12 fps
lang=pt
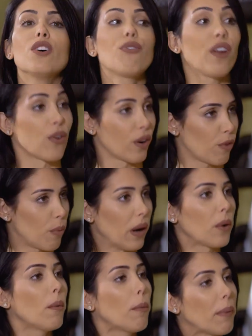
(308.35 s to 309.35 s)
eu falei, agora eu vou
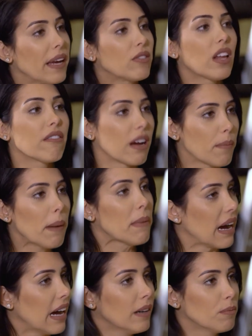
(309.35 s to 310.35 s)
pular no meu peito, ela vai
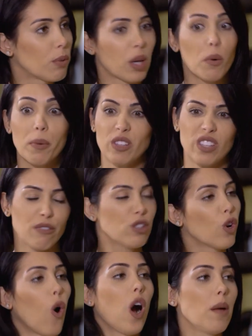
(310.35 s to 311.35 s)
mamar, porque meu peito estava
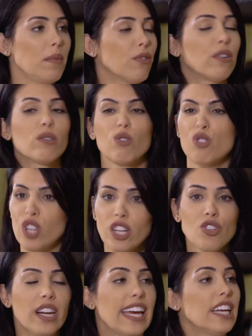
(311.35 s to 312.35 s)
enorme. Eu falei, eu tô
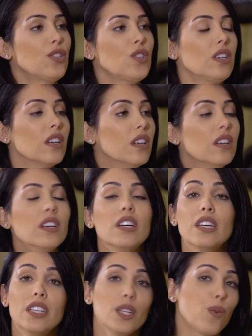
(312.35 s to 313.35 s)
cheia de leite
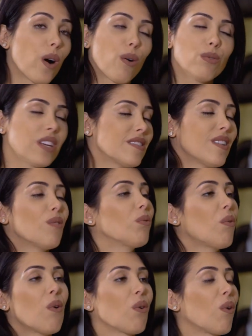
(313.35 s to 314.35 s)
e não aconteceu,
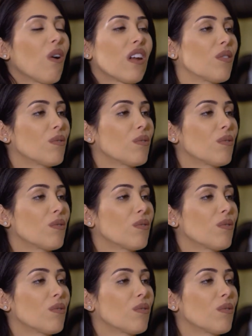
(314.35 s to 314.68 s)
não rolou lá.